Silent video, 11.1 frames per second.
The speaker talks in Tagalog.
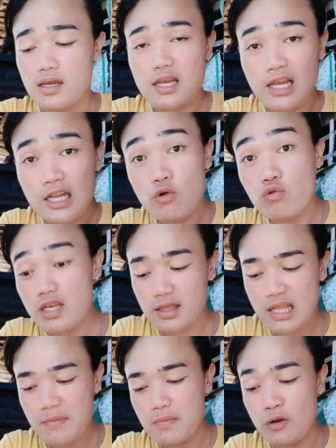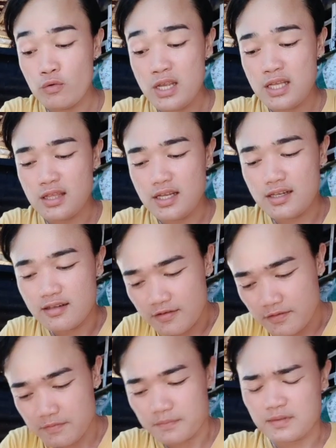Ilugit na namin, lugitin.
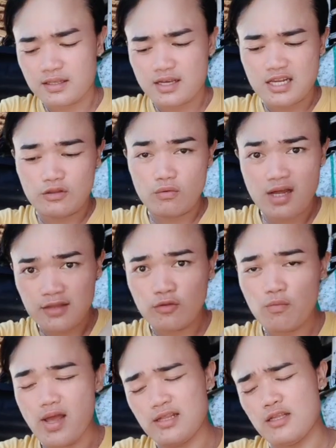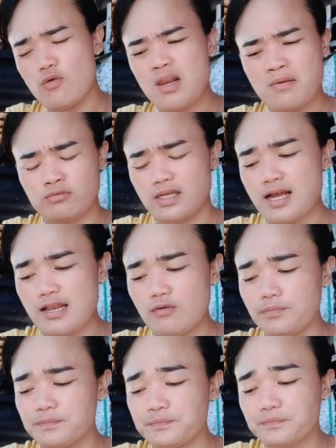Ito ganito ba? Hindi ko alam ang Tagalog.
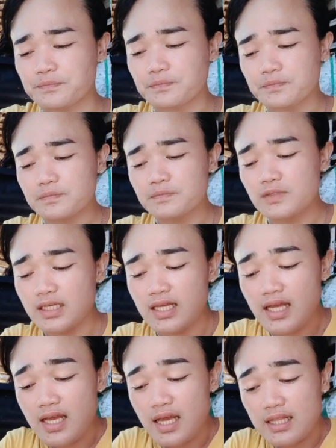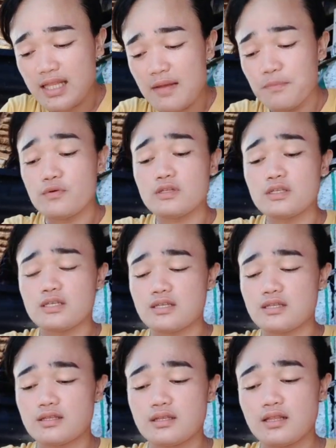Tapos,
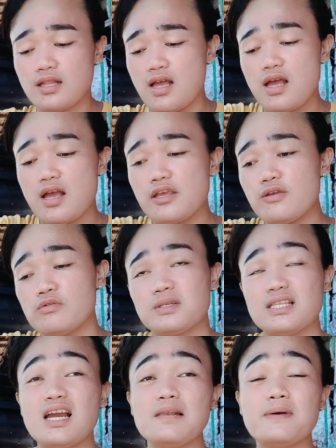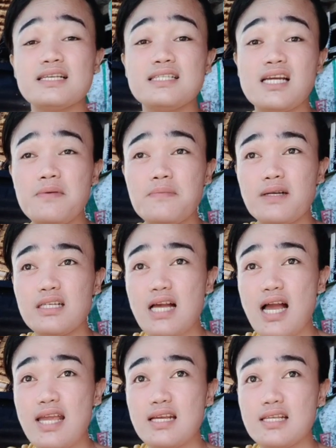yun, matagal pa kasi kami
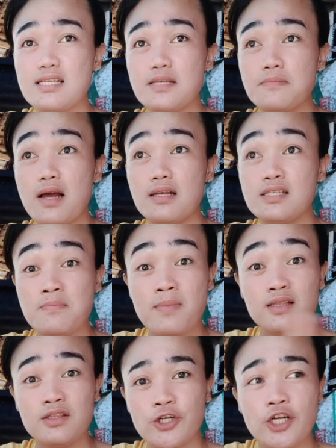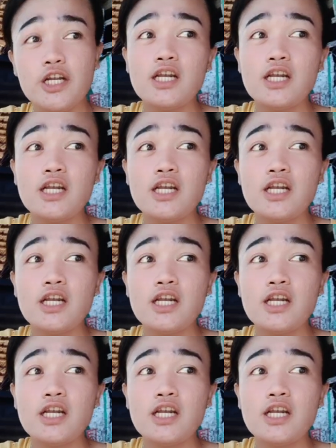makasain kasi si, ma si mother